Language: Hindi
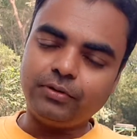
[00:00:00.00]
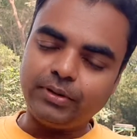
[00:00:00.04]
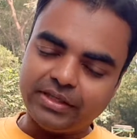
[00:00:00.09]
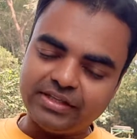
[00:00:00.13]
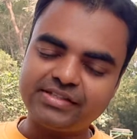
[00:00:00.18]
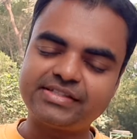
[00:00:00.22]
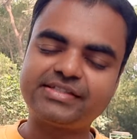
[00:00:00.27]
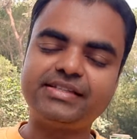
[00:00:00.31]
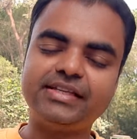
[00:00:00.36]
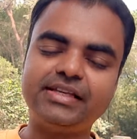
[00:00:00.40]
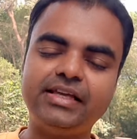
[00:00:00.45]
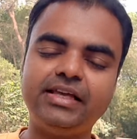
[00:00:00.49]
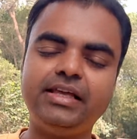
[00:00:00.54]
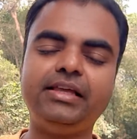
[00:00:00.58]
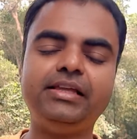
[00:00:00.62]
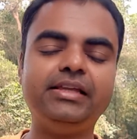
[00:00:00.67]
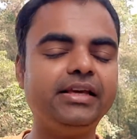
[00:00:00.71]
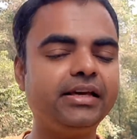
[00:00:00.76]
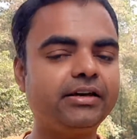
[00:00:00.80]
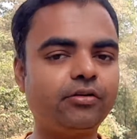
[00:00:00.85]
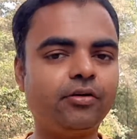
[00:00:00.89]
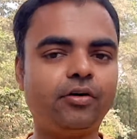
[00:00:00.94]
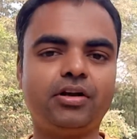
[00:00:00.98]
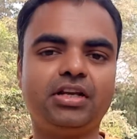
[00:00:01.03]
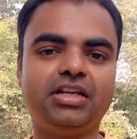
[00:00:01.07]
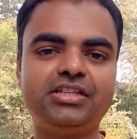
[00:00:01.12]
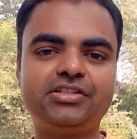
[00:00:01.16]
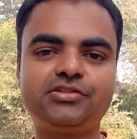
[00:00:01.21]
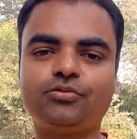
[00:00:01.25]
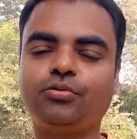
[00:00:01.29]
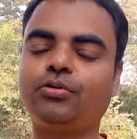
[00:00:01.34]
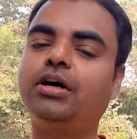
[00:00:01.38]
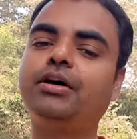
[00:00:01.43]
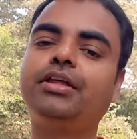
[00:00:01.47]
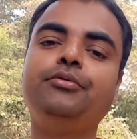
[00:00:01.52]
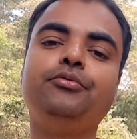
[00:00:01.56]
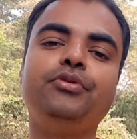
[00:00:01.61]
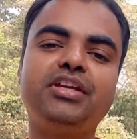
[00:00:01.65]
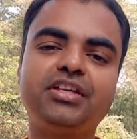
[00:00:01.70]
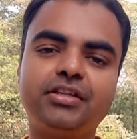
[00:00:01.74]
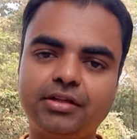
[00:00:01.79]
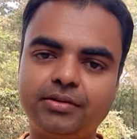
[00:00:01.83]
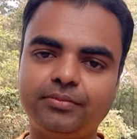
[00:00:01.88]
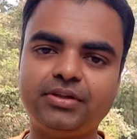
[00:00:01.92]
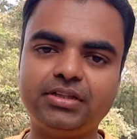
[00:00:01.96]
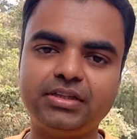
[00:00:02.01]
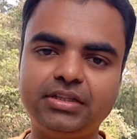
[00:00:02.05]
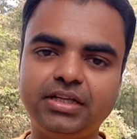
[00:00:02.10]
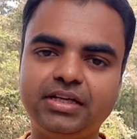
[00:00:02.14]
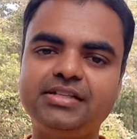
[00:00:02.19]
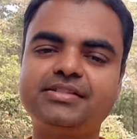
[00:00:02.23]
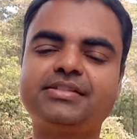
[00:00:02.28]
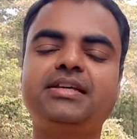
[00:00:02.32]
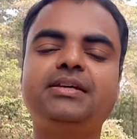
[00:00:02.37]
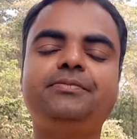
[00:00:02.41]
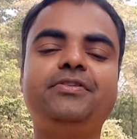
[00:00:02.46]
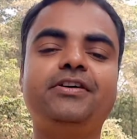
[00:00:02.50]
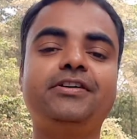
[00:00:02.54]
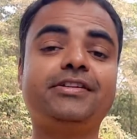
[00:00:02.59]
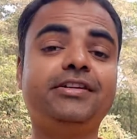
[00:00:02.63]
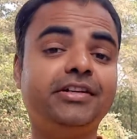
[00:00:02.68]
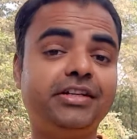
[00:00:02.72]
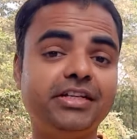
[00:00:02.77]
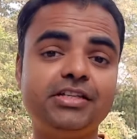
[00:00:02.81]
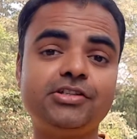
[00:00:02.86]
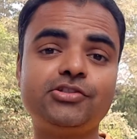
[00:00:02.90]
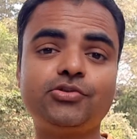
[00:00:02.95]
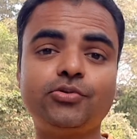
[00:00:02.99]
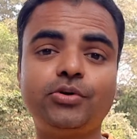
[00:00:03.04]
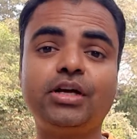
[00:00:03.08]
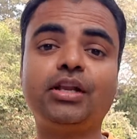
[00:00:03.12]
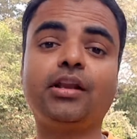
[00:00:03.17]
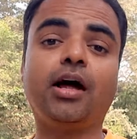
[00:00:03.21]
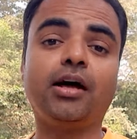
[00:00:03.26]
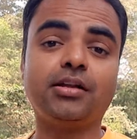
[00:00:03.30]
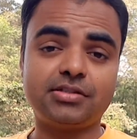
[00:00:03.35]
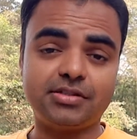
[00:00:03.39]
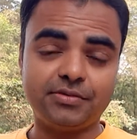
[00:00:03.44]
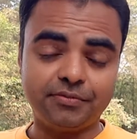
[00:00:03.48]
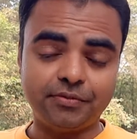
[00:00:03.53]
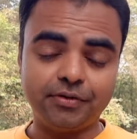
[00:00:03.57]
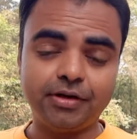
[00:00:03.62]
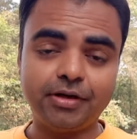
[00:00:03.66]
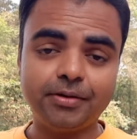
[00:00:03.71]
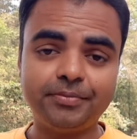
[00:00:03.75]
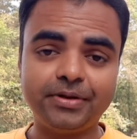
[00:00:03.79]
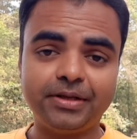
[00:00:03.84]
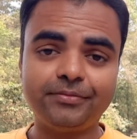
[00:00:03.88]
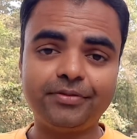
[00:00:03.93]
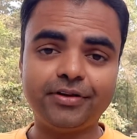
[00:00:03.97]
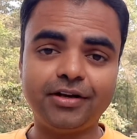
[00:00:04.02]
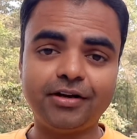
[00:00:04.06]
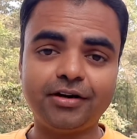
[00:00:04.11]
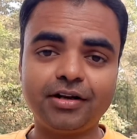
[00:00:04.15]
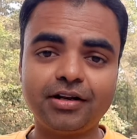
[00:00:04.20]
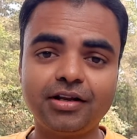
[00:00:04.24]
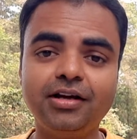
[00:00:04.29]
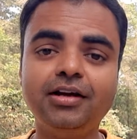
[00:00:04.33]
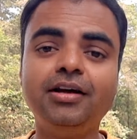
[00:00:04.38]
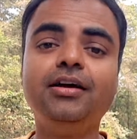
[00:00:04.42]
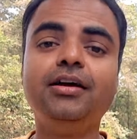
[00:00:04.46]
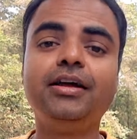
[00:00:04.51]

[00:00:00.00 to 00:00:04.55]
इससे ये कॉलेज थोड़ा यूनिक बनता है इसके फैसिलिटीज़ जो हैं लाजवाब हैं फ़िलहाल